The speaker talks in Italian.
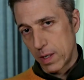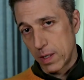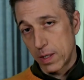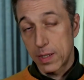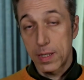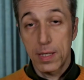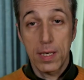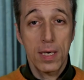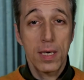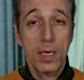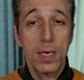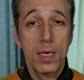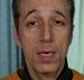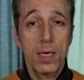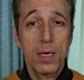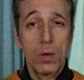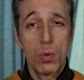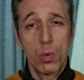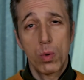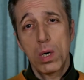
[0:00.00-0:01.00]

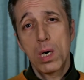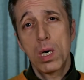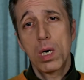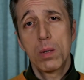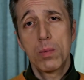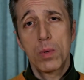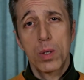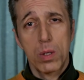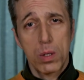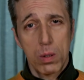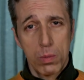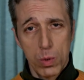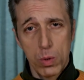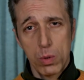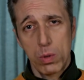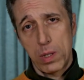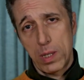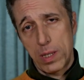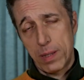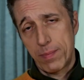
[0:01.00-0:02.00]
Se l'uomo
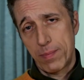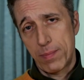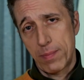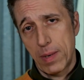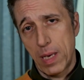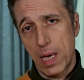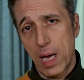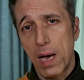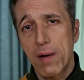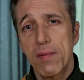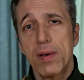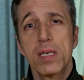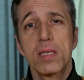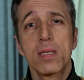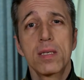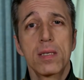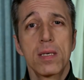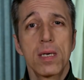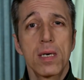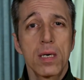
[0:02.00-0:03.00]
comune
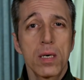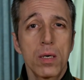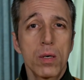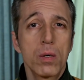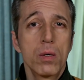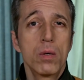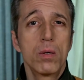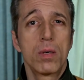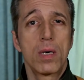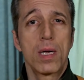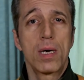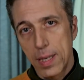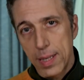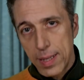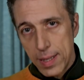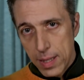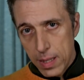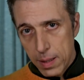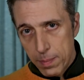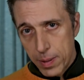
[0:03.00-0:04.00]
avesse ancora
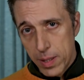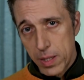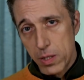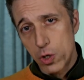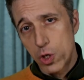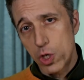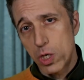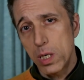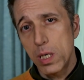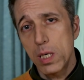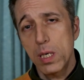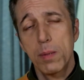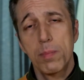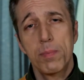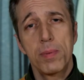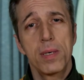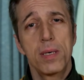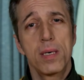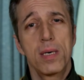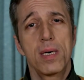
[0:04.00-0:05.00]
i
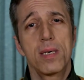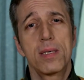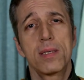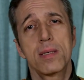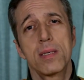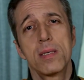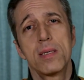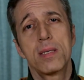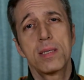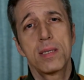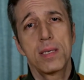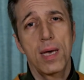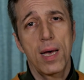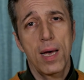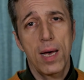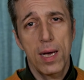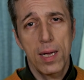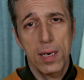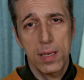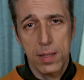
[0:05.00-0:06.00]
principi
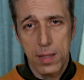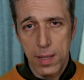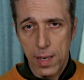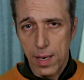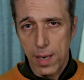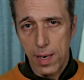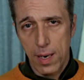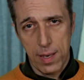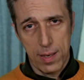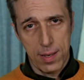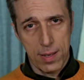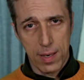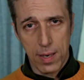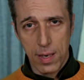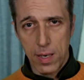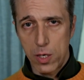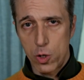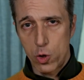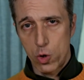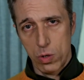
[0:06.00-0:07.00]
essenziali della
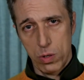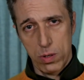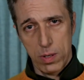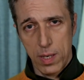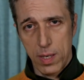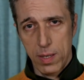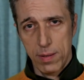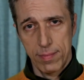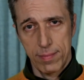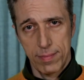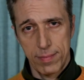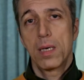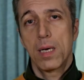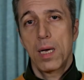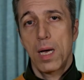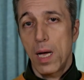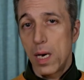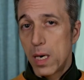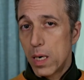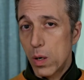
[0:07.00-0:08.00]
religione,
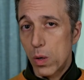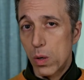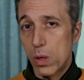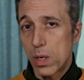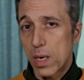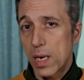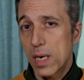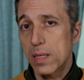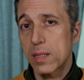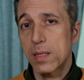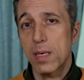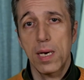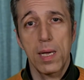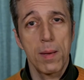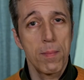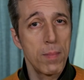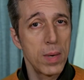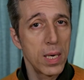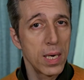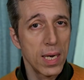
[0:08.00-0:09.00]
allora
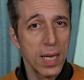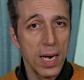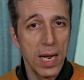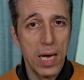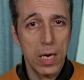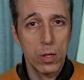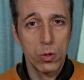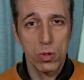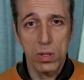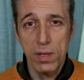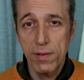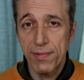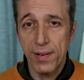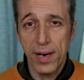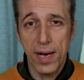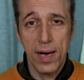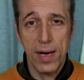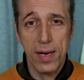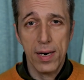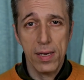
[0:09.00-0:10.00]
sarebbe in grado di
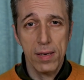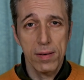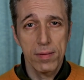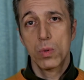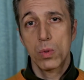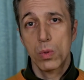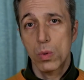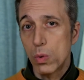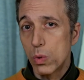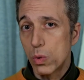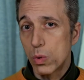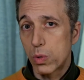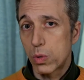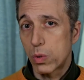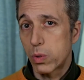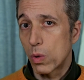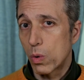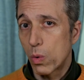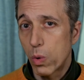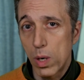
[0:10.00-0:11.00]
fare
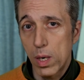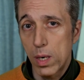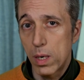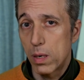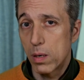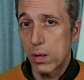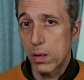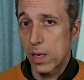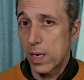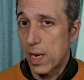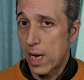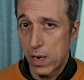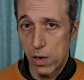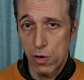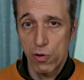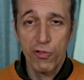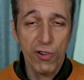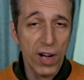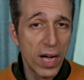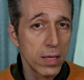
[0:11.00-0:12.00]
tutto quello che
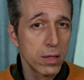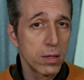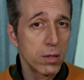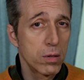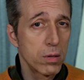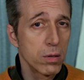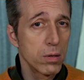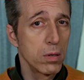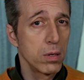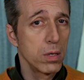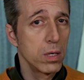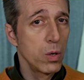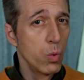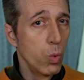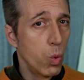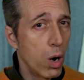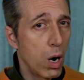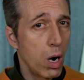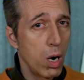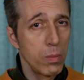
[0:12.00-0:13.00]
hanno fatto gli
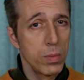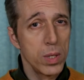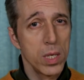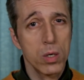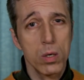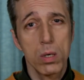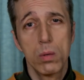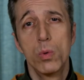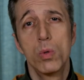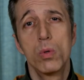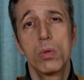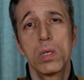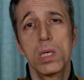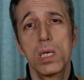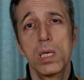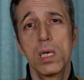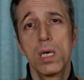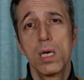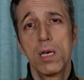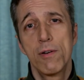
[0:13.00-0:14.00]
uomini
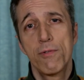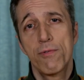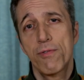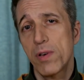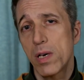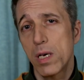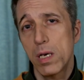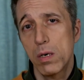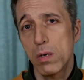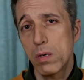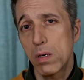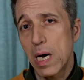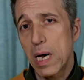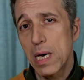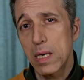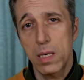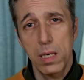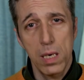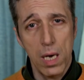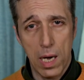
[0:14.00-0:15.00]
comuni fino
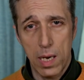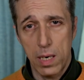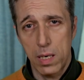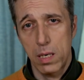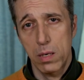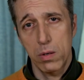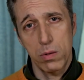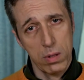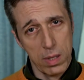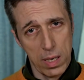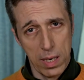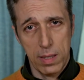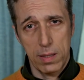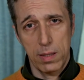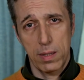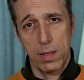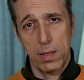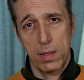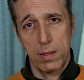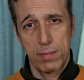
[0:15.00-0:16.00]
agli anni
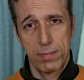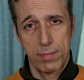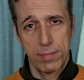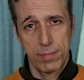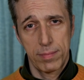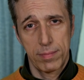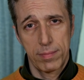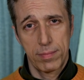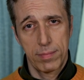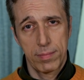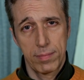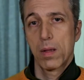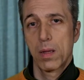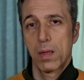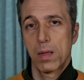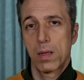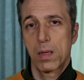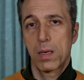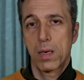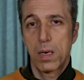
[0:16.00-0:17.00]
Ottanta.
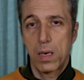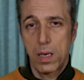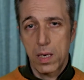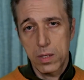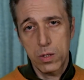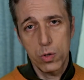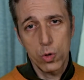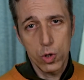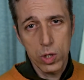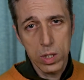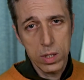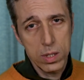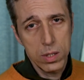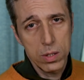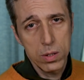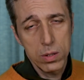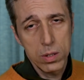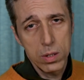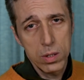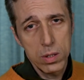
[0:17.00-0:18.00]
Le
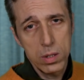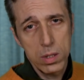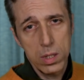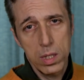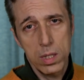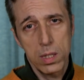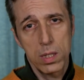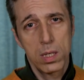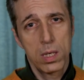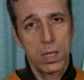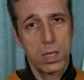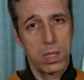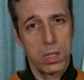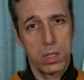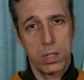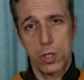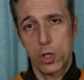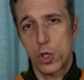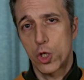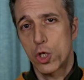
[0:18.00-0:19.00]
associazioni,
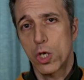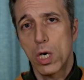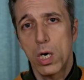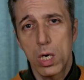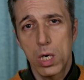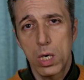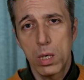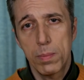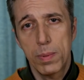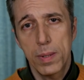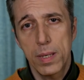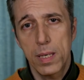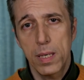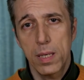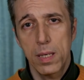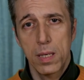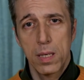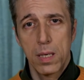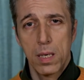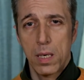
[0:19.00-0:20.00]
gli
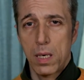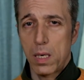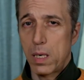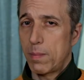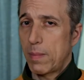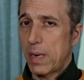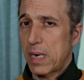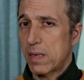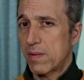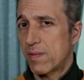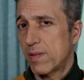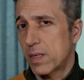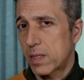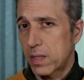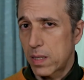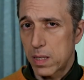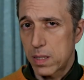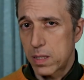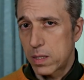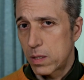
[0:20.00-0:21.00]
scioperi, le
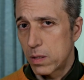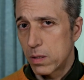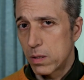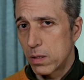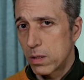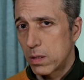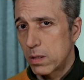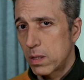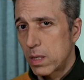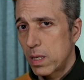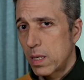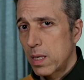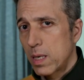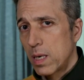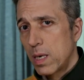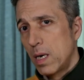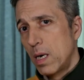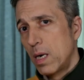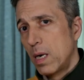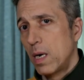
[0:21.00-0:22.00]
manifestazioni,
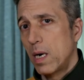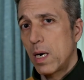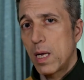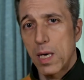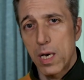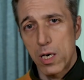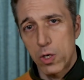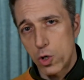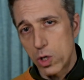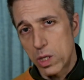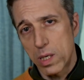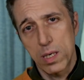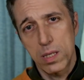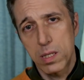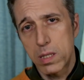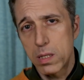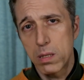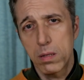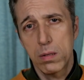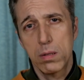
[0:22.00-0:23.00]
le
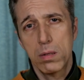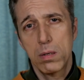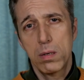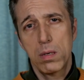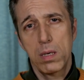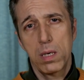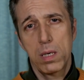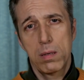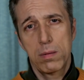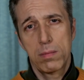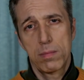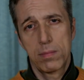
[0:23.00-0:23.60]
agitazioni.